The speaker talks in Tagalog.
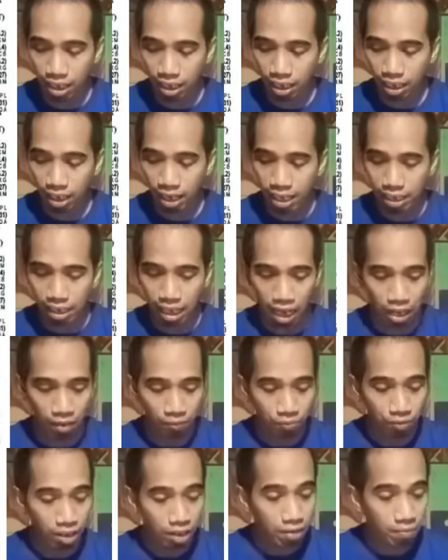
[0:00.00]
ang
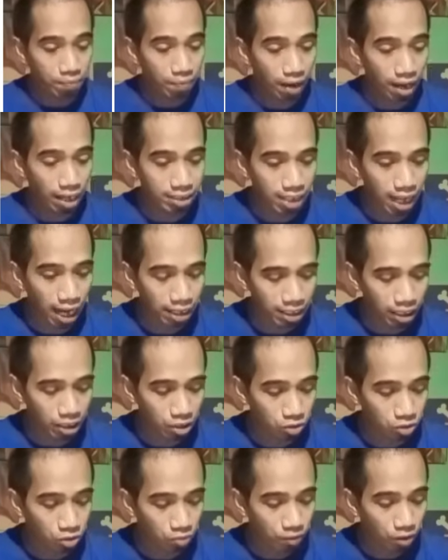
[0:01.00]
rerenda para sa ating
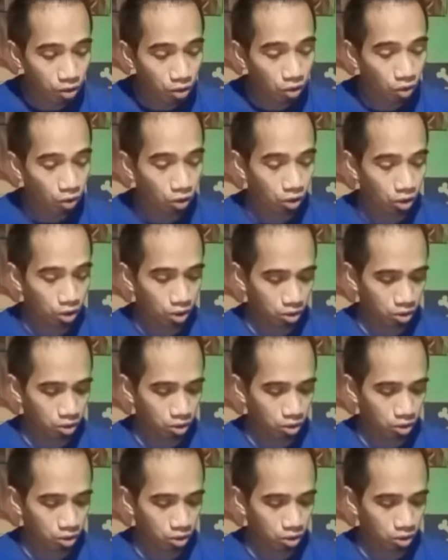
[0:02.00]
numero